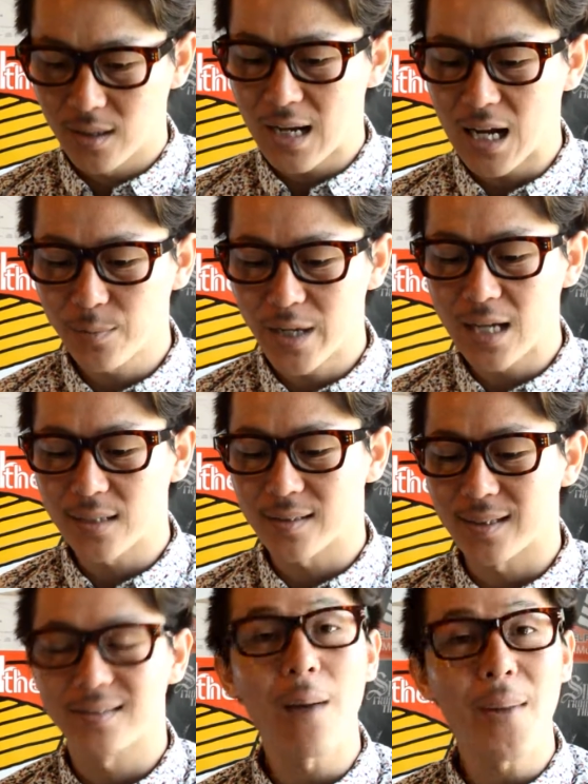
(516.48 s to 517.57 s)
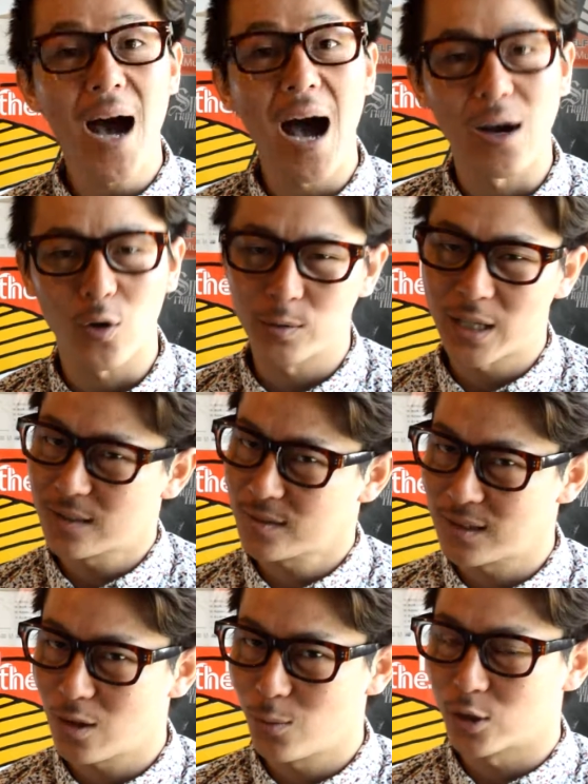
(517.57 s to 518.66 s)
カルビン・ハリスでサマーこれも大好き
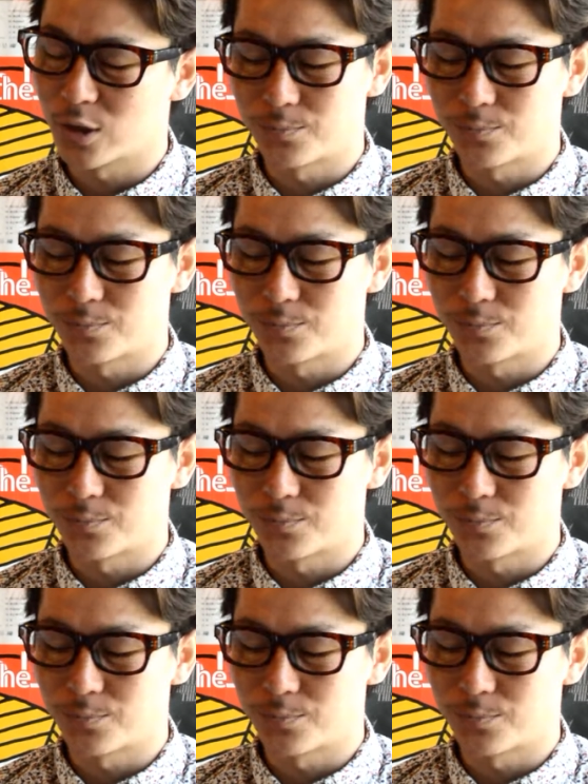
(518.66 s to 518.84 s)
ですよ、僕。